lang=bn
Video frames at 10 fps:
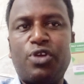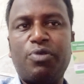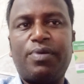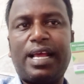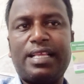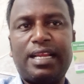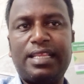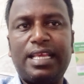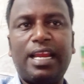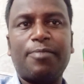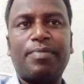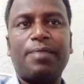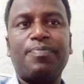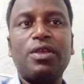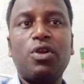পরিবারের কাছে দিয়ে রাখবেন
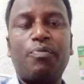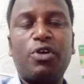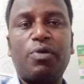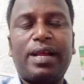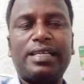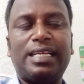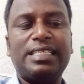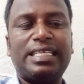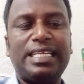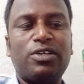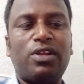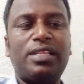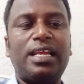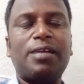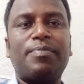পরিবারের কাছে স্ক্রিনিং করে
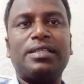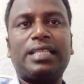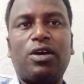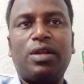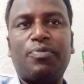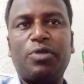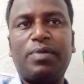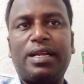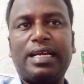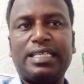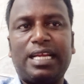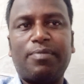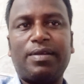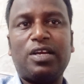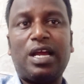দিয়ে রাখবেন তাহলে পরিবার এটা কাজে
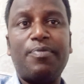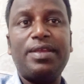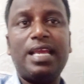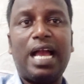রাখবে কারণ আমি